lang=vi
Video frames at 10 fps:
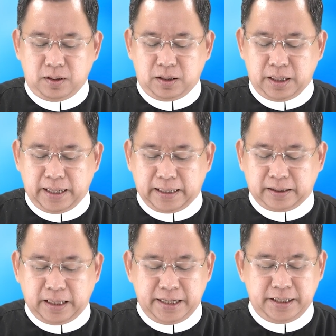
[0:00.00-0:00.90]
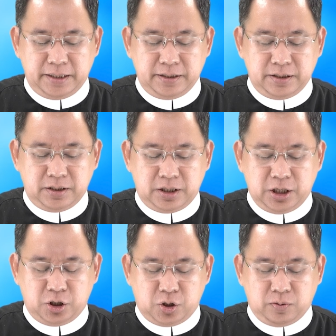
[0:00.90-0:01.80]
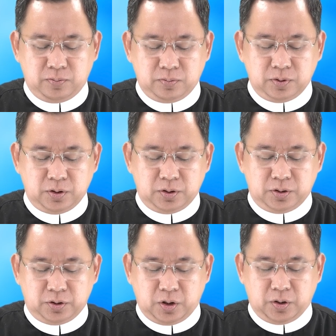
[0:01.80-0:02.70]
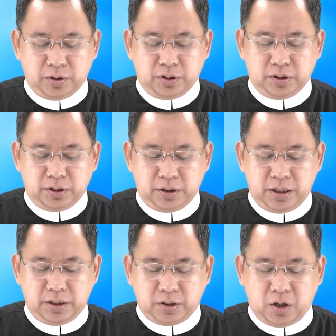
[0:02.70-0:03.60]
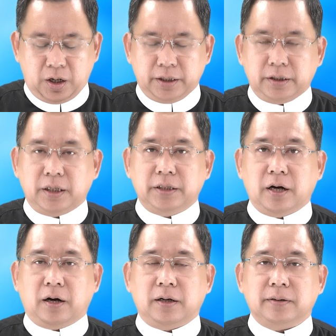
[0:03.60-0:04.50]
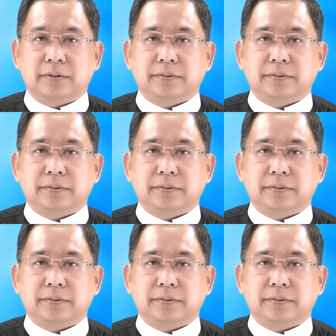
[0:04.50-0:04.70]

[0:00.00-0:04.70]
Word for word: Người đặt tay trên chúng rồi đi khỏi nơi đó.